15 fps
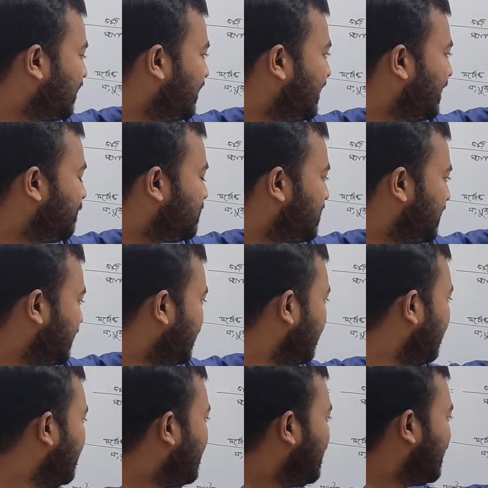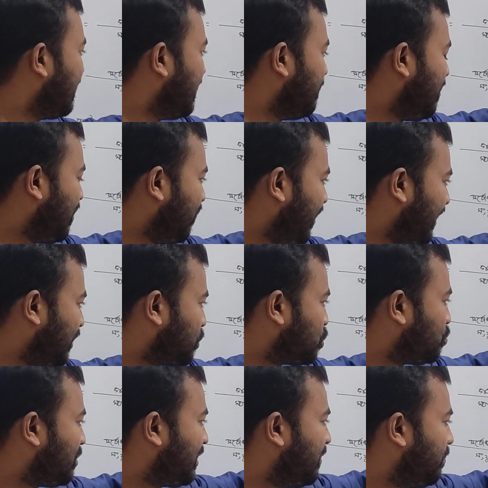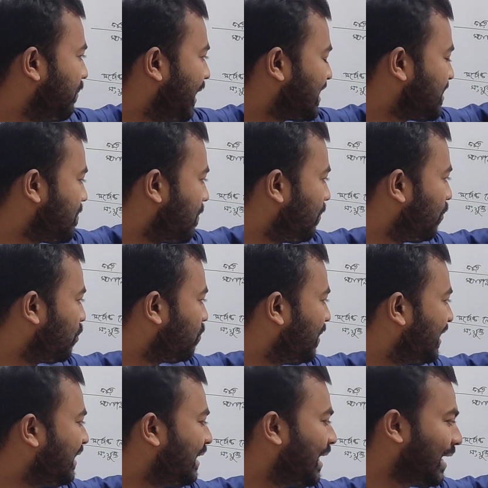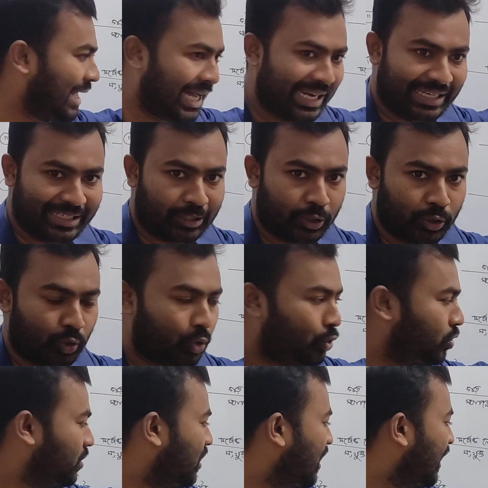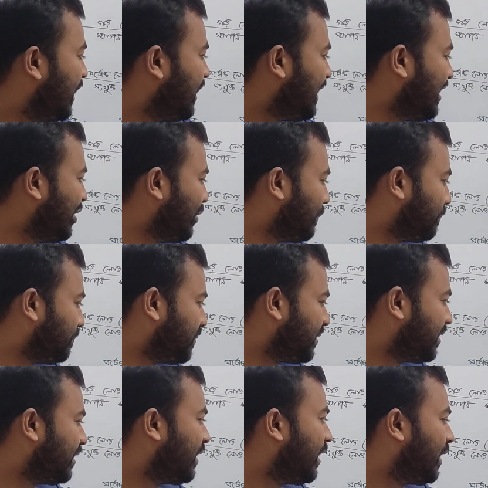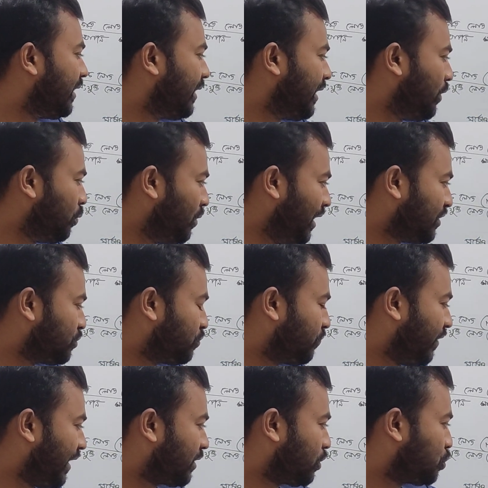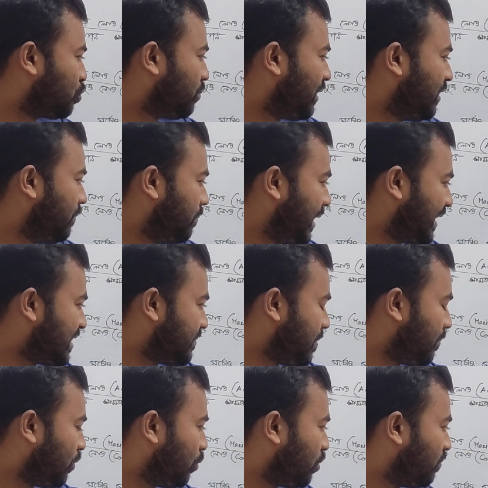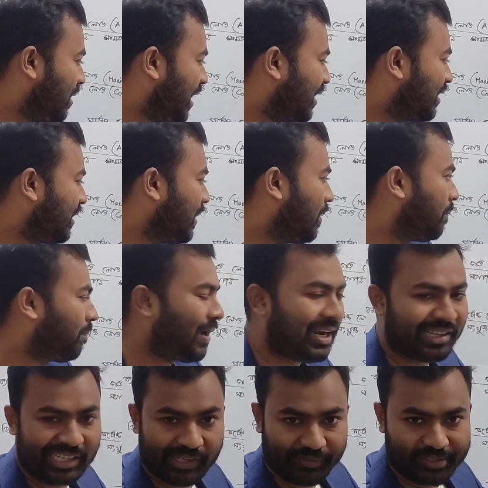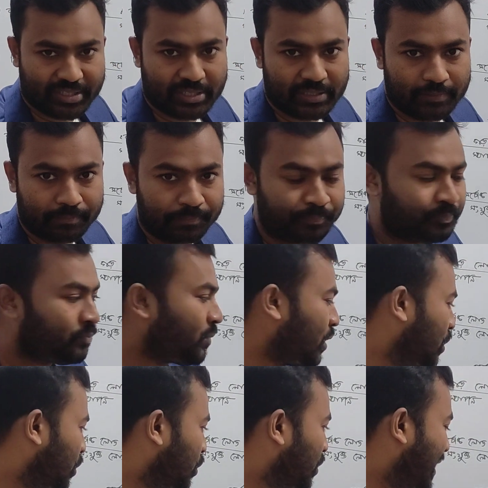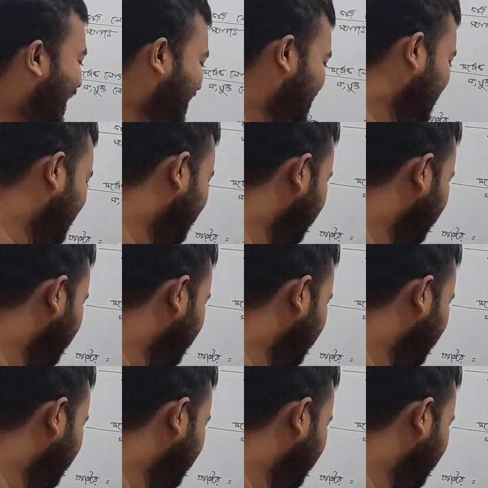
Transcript: ডিএমসি ডিমান্ড ফ্যাক্টর সমান ম্যাক্সিমাম লোড বাই কানেক্টেড লোড ইউএমপি ইউটিলাইজেশন ফ্যাক্টর সমান ম্যাক্সিমাম লোড ভাগ প্লান্ট ক্যাপাসিটি আচ্ছা